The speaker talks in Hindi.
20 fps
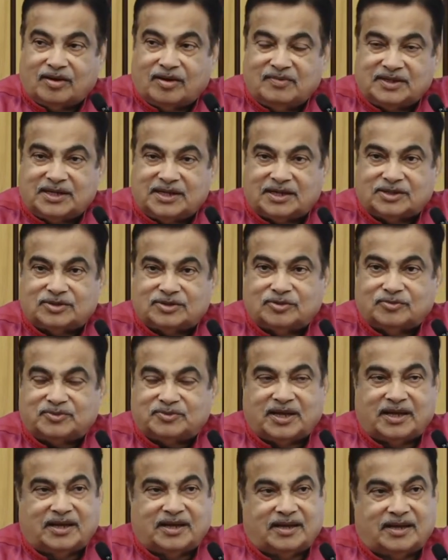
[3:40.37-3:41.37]
और विशेष
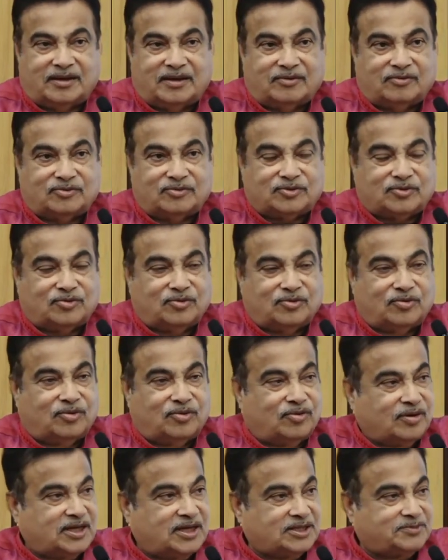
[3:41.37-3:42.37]
रूप से उसको
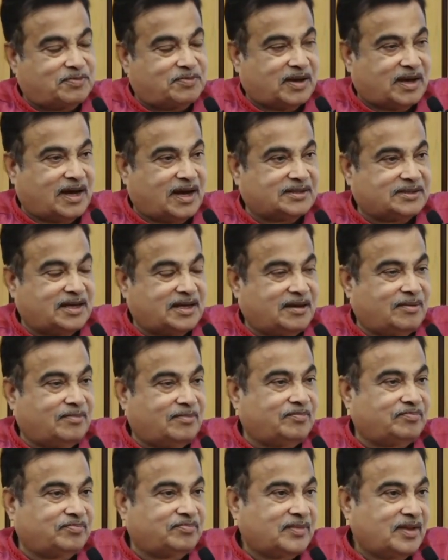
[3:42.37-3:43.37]
किस प्रकार से
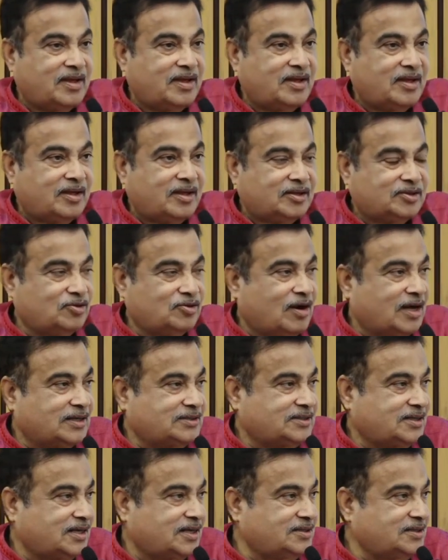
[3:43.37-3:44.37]
हम जो
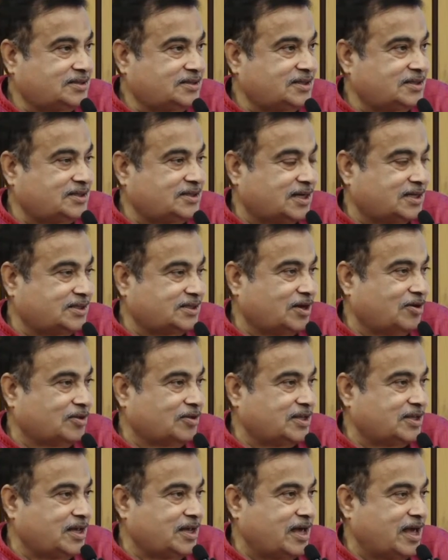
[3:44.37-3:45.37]
आजकल जिसकी चर्चा
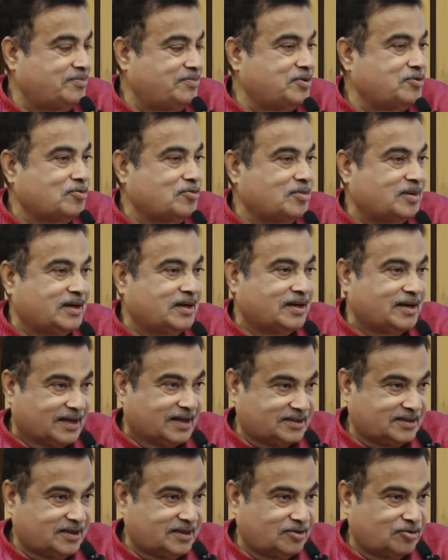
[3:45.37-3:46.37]
होती है हैप्पी ह्यूमन
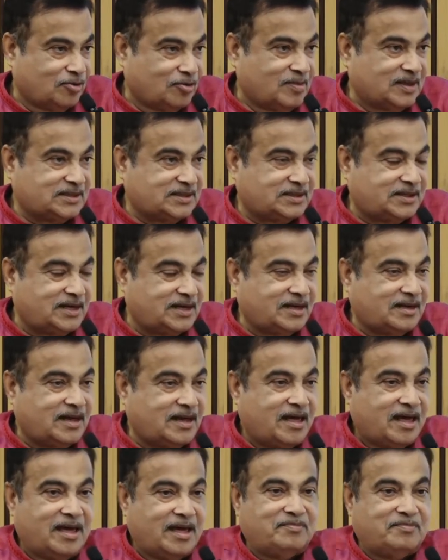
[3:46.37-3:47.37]
इंडेक्स
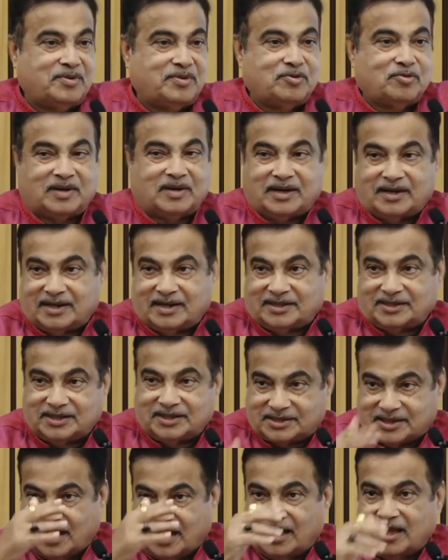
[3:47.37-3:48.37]
डोमेस्टिक हैप्पी ह्यूमन इंडेक्स
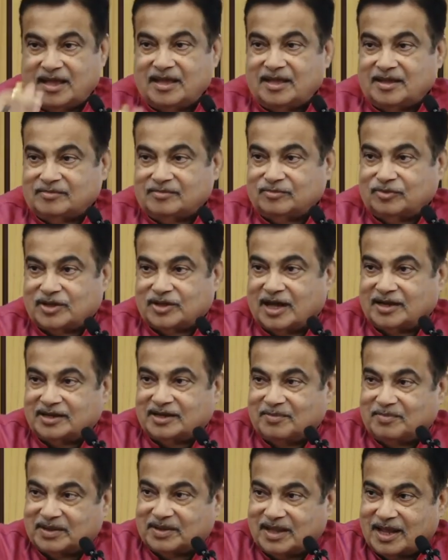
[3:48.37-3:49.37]
जिसका
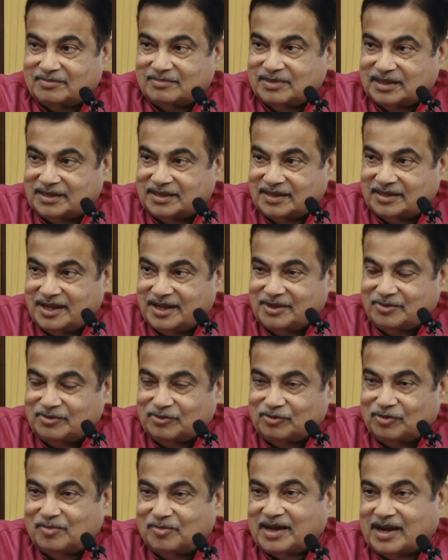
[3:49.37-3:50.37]
भूटान के प्रधानमंत्री जी ने
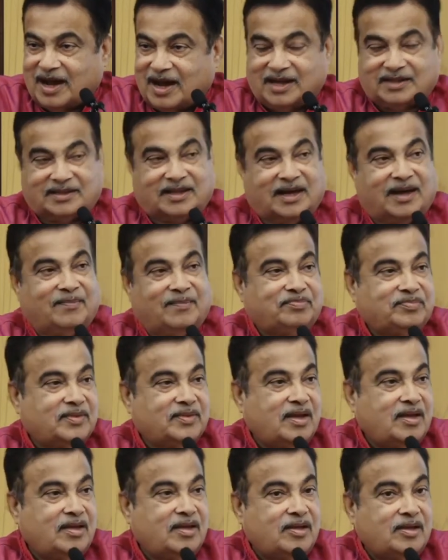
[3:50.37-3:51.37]
यूनो में कहा था
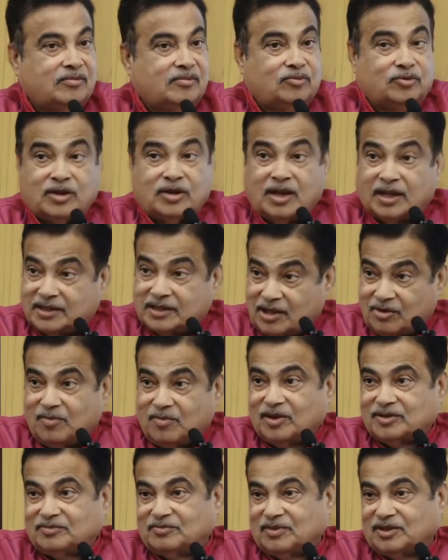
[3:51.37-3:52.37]
मुझे लगता है
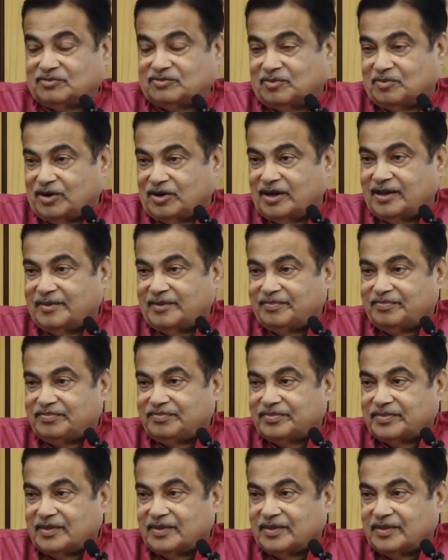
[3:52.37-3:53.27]
वो बहुत महत्वपूर्ण है